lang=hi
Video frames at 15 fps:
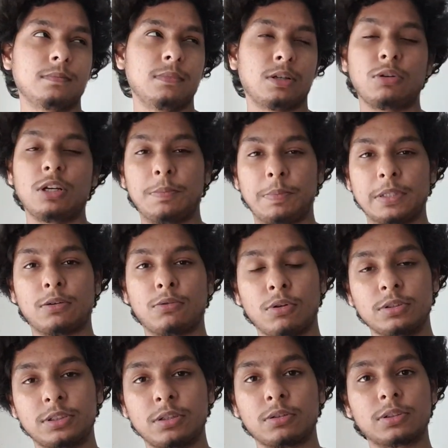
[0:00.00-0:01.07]
मेरे को नहीं पता
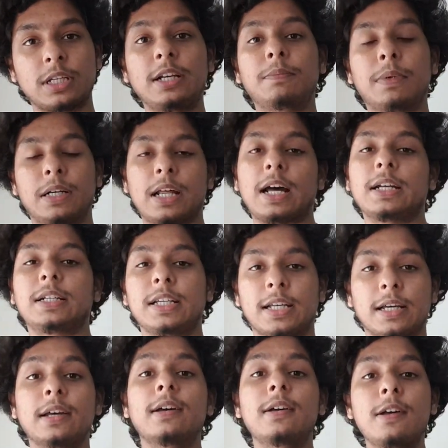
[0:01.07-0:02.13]
कौन सा ऑक्साइड बट हाँ
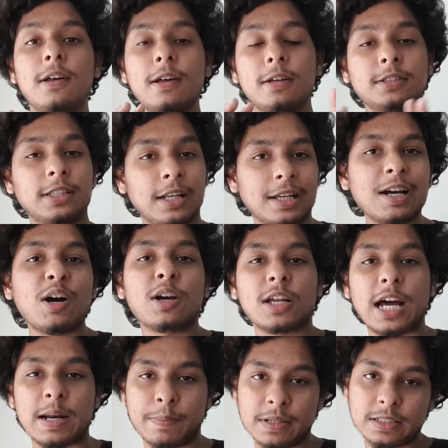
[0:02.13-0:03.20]
ठीक है सिलिका
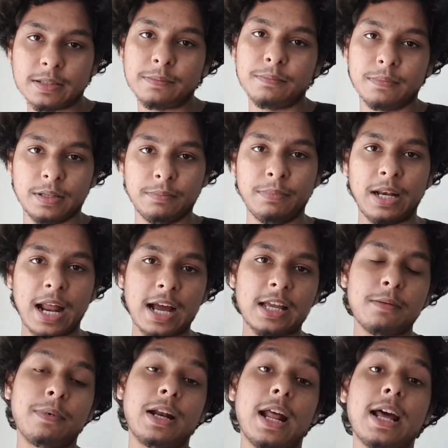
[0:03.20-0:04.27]
और कार्बन से मिला
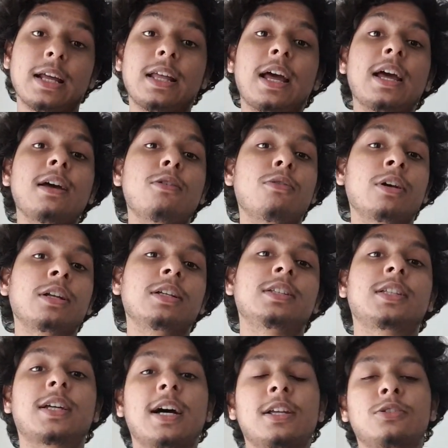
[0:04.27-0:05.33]
के बनाया गया है और
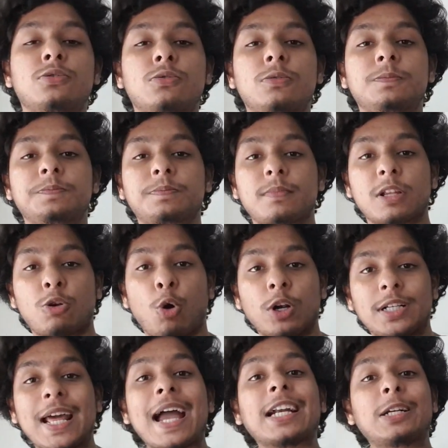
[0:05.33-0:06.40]
इसका जो
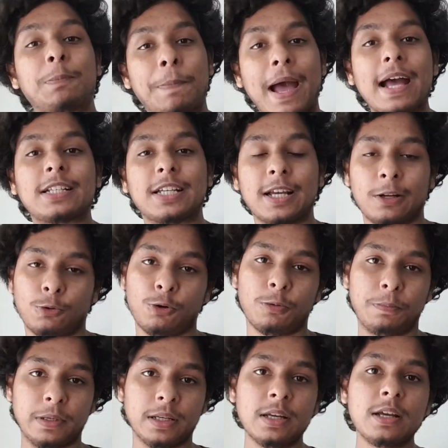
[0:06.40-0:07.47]
कॉन्टैक्ट पैच है
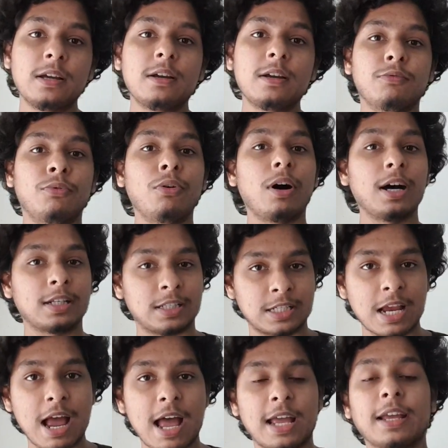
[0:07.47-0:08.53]
रोड पे वो
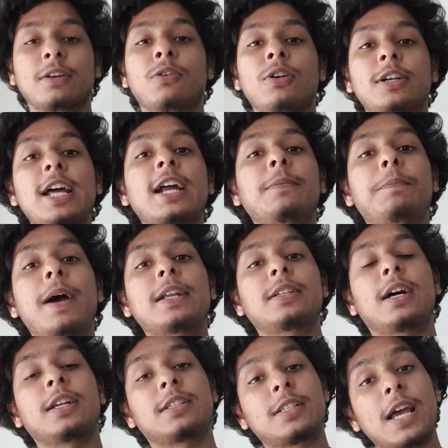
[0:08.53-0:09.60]
अच्छा है कॉन्टैक्ट
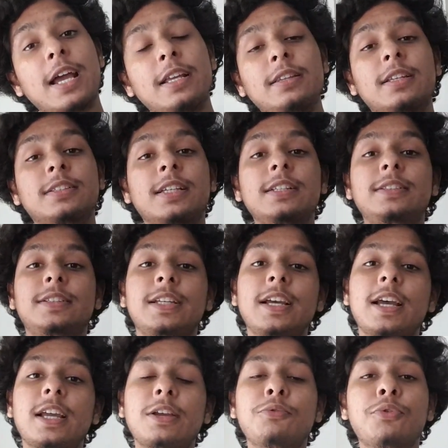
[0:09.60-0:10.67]
पैच अच्छा इन द सेंस
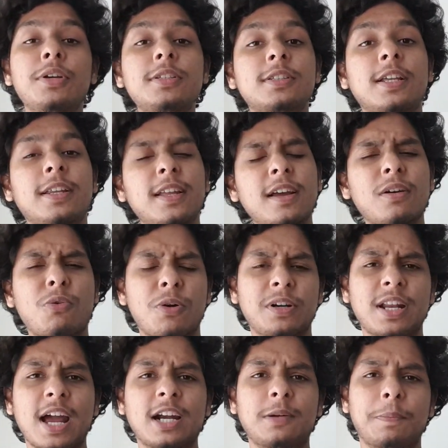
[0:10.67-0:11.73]
ये है कि वो इस तरीके का
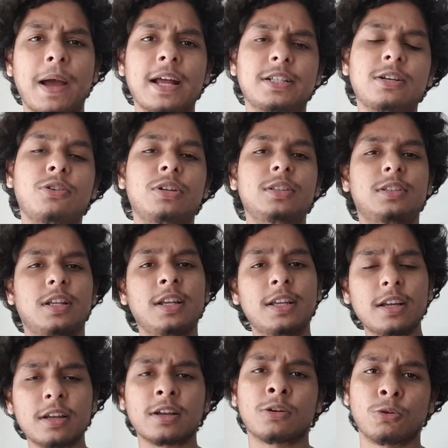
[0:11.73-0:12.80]
कॉन्टैक्ट पैच है और इस
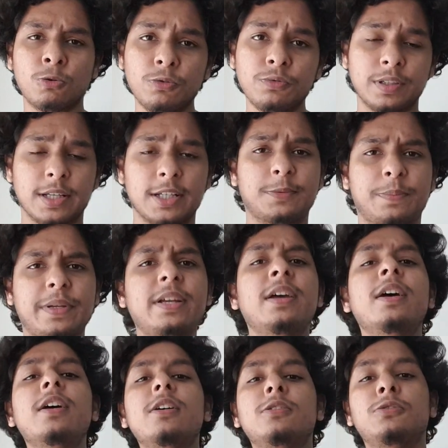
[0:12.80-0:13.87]
तरीके के ग्रूव्स हैं इस पे
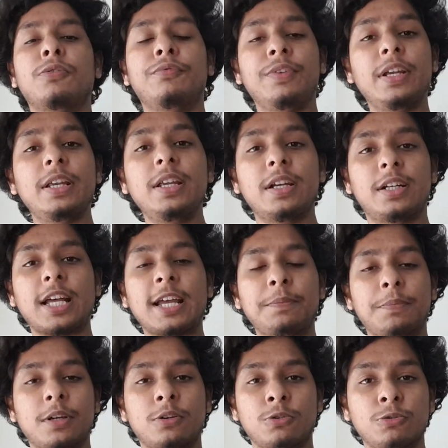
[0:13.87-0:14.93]
जो वी
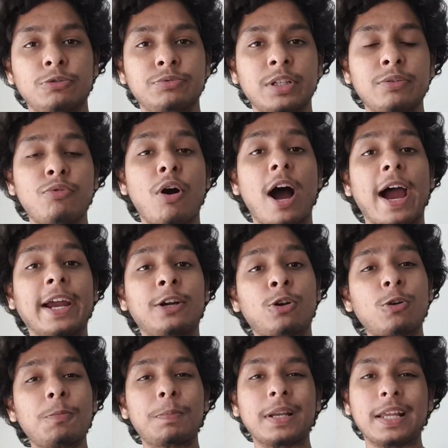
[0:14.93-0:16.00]
टाइप के ग्रूव्स हैं वो
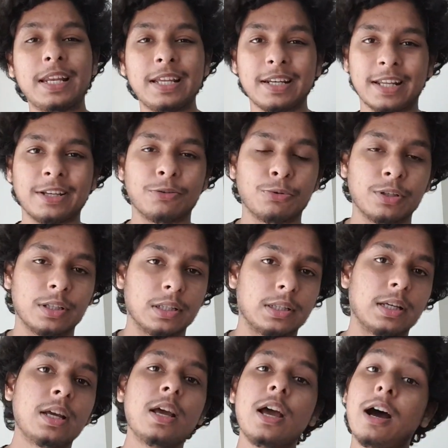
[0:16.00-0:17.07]
हाइड्रोप्लेनिंग नहीं होने देते